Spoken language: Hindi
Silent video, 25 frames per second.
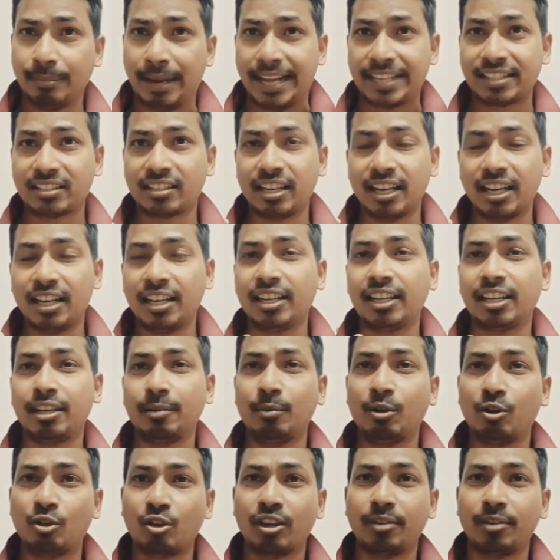मैच खेलने
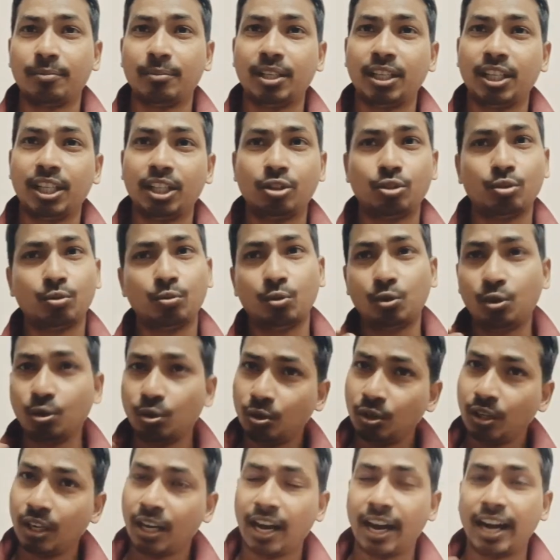के मौके मिले तो वो
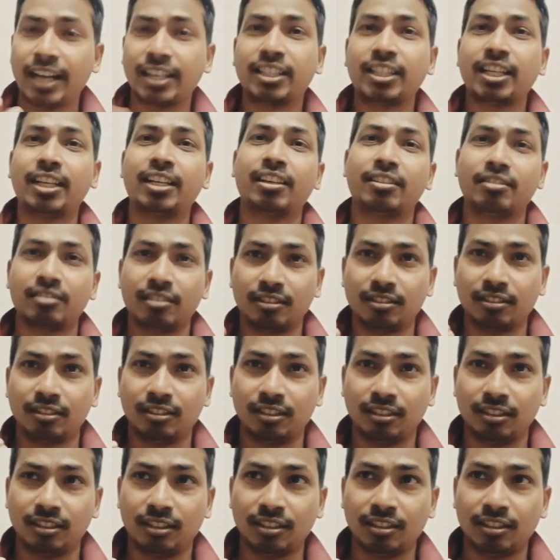अच्छा कर
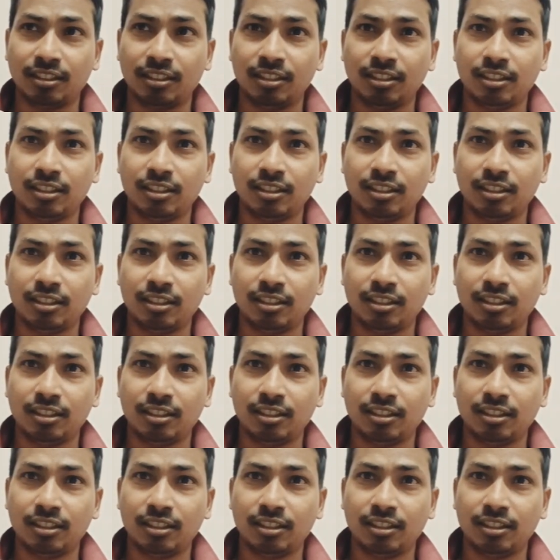सकती है